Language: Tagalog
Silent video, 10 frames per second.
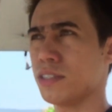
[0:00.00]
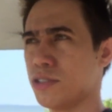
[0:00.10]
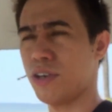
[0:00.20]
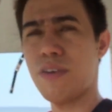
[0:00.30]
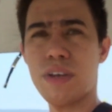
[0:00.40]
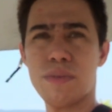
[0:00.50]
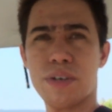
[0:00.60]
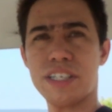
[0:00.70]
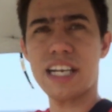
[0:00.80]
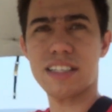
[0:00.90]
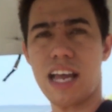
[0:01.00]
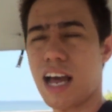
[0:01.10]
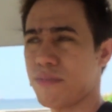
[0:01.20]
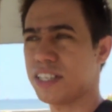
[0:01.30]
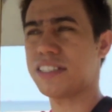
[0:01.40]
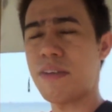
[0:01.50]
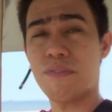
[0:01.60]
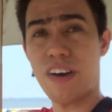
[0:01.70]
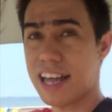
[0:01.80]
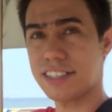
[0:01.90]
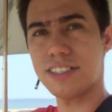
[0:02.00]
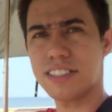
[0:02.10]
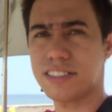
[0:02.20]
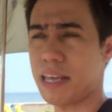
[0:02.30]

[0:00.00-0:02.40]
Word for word: so even we're not have the same father the